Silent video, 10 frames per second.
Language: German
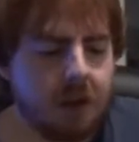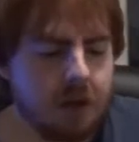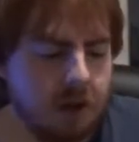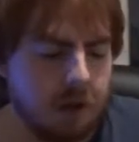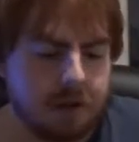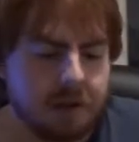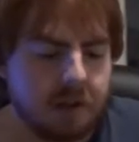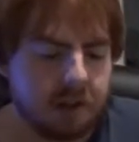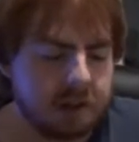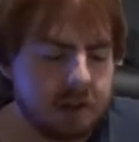Ja, wie
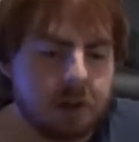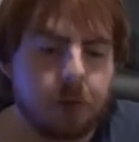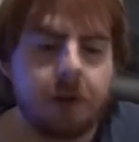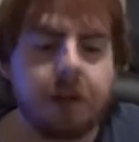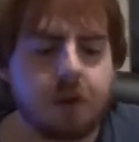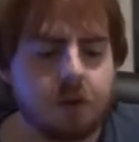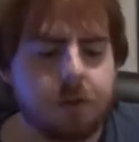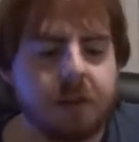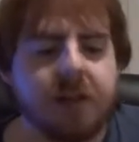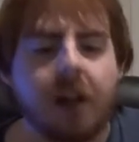gesagt, hier sogar eine
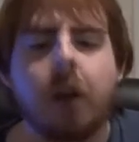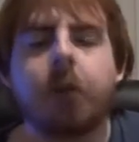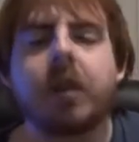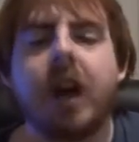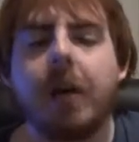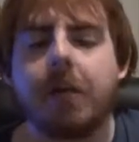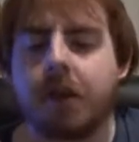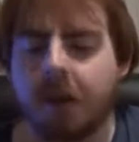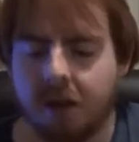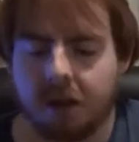Spezialausgabe,
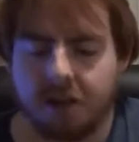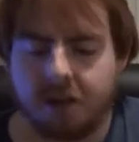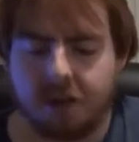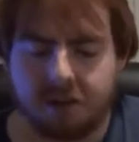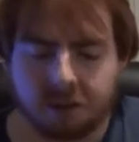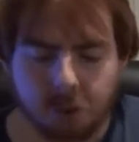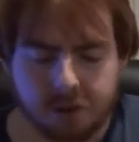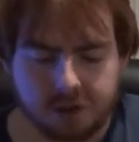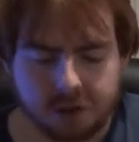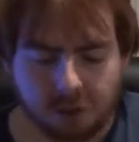weil es die
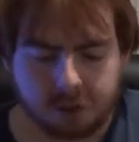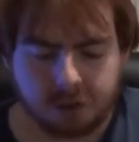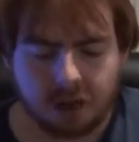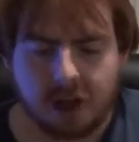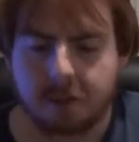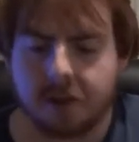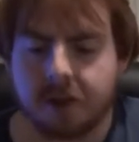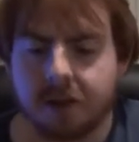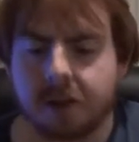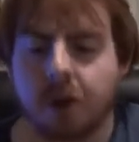100. Ausgabe
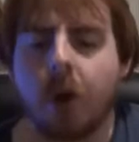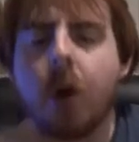ist.